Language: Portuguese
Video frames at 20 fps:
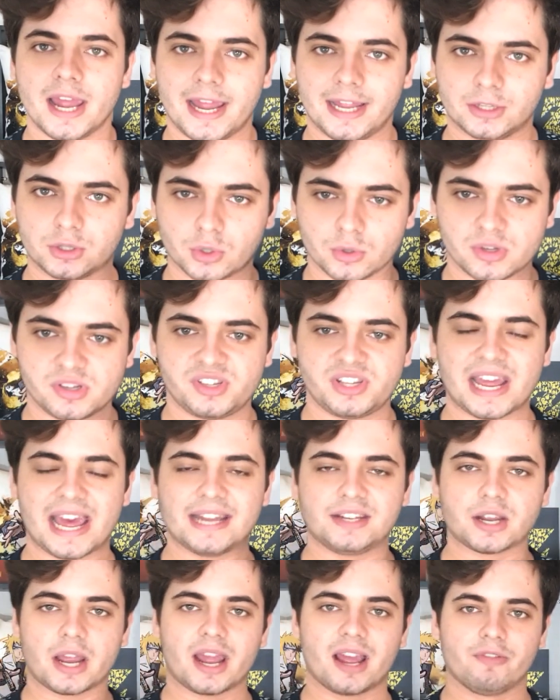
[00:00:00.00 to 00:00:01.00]

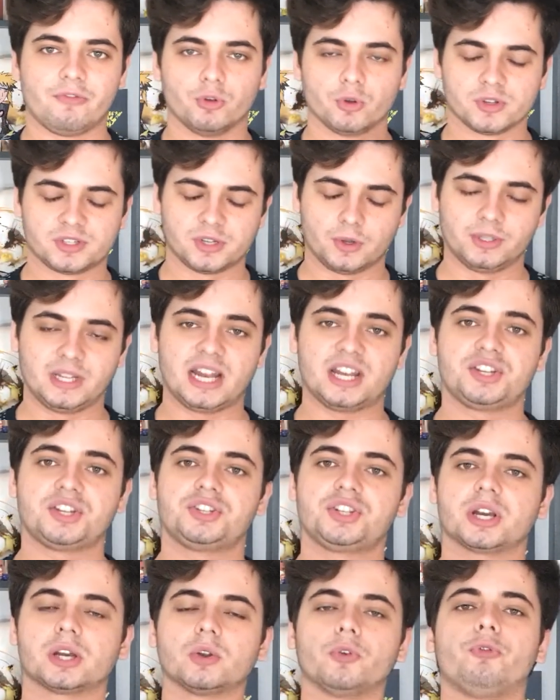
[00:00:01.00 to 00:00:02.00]
retrocede aí a evolução dele, a
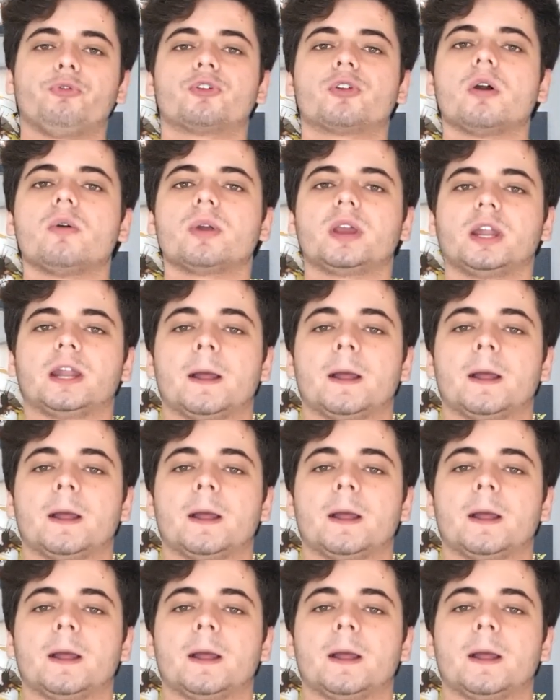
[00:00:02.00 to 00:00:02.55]
gente chega no Froak,